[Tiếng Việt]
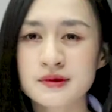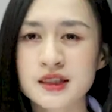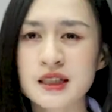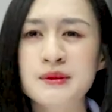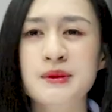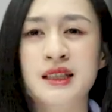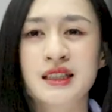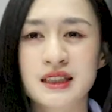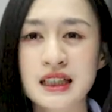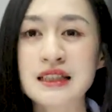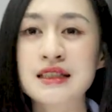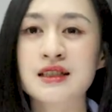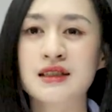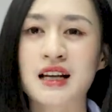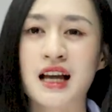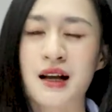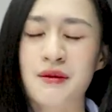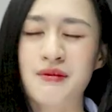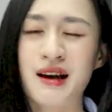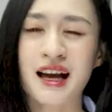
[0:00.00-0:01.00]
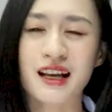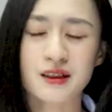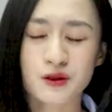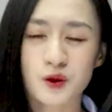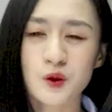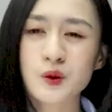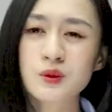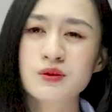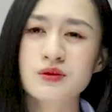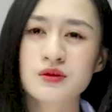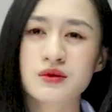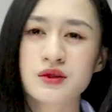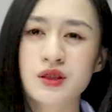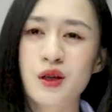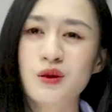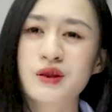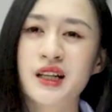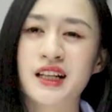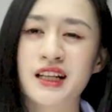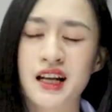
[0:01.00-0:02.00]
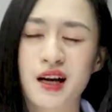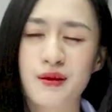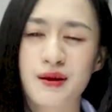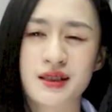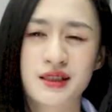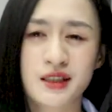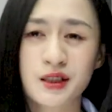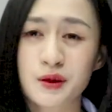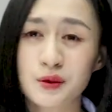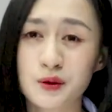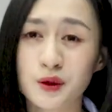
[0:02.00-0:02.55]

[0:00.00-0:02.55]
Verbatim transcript: thì mình tin rằng là bạn cũng không thể nào mà chịu